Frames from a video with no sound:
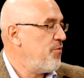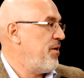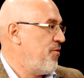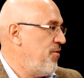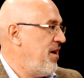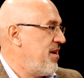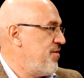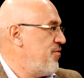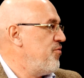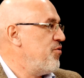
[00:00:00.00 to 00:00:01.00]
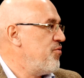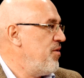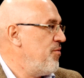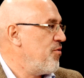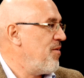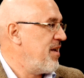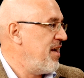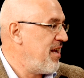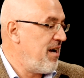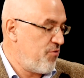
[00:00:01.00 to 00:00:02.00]
peculiar, ¿no? ¿no? es un libro
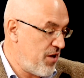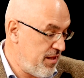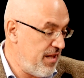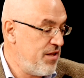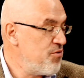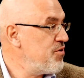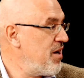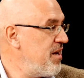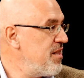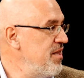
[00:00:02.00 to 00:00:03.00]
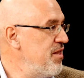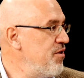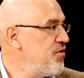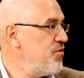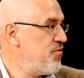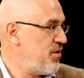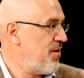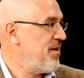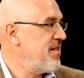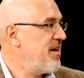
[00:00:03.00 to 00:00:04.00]
cualquiera, o sea, tiene sus ejercicios y sus
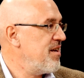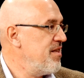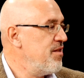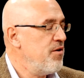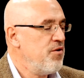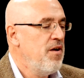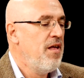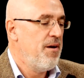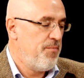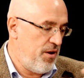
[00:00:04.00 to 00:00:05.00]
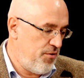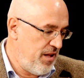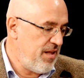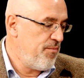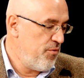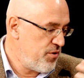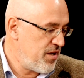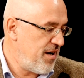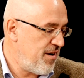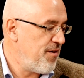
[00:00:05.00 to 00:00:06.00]
tablas de ejercicios, pero tiene
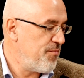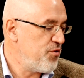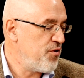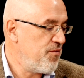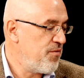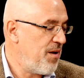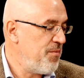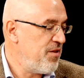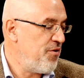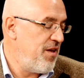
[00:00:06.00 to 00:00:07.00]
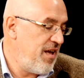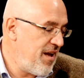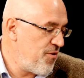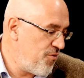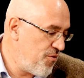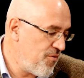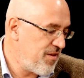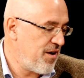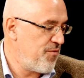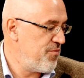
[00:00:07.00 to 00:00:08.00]
mucha, mucho fundamento y ella luego lo
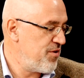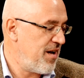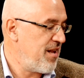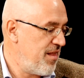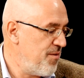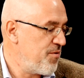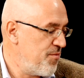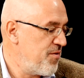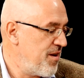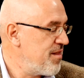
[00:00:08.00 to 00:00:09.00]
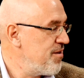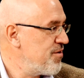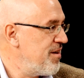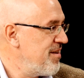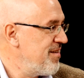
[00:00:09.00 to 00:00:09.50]
cuenta con mucha gracia porque es muy graciosa.